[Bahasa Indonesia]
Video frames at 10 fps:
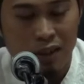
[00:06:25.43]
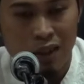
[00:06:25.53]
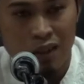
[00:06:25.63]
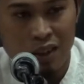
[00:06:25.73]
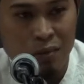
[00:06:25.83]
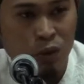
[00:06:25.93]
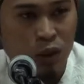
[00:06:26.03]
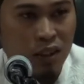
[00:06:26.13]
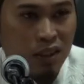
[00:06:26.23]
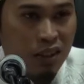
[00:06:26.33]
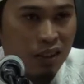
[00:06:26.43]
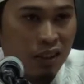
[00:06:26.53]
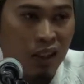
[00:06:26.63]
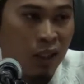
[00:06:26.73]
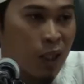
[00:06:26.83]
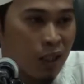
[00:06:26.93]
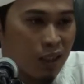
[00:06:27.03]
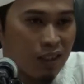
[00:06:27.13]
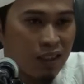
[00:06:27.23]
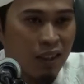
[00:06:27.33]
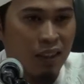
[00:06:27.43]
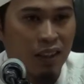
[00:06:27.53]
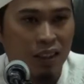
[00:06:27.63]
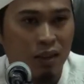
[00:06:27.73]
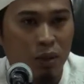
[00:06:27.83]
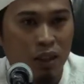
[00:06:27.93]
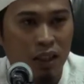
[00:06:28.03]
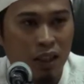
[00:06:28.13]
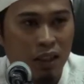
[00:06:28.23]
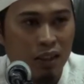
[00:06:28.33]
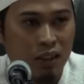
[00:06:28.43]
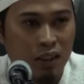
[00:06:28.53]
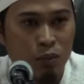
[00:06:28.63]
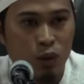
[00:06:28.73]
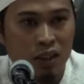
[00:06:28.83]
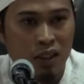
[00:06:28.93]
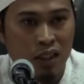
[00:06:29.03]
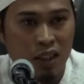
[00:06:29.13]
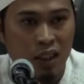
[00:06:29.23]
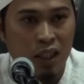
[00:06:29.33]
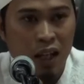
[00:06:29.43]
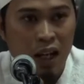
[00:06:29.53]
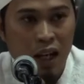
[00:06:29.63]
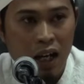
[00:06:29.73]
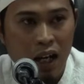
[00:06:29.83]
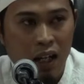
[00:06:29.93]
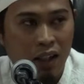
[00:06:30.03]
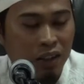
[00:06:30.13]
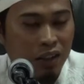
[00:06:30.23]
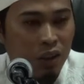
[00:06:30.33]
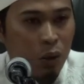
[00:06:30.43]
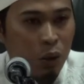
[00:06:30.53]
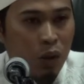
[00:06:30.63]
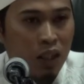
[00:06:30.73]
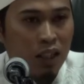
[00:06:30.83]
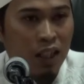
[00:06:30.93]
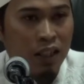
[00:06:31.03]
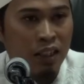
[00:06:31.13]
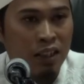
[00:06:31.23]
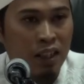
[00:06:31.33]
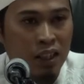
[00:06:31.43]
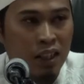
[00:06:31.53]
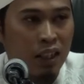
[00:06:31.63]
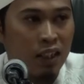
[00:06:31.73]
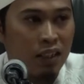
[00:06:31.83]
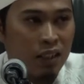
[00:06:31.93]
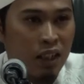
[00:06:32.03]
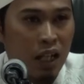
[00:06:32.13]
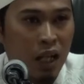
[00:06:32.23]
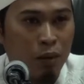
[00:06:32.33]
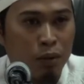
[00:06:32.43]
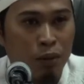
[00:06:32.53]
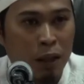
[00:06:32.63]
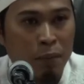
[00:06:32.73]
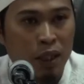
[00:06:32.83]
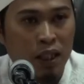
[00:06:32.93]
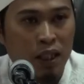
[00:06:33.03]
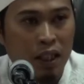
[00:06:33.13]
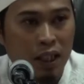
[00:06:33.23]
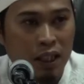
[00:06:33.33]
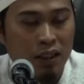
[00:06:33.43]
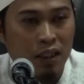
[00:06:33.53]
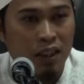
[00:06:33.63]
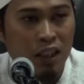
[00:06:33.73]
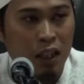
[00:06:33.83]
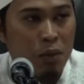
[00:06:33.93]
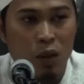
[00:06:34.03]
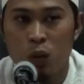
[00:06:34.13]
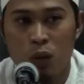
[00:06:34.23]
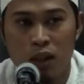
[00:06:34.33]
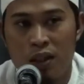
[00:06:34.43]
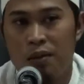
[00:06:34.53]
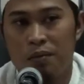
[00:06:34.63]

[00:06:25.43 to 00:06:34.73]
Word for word: takdim wa takhir ya kita mengenal dengan takdim wa takhir ada yang didahulukan ada yang diakhirkan beberapa kata di dalam Al-Qur'an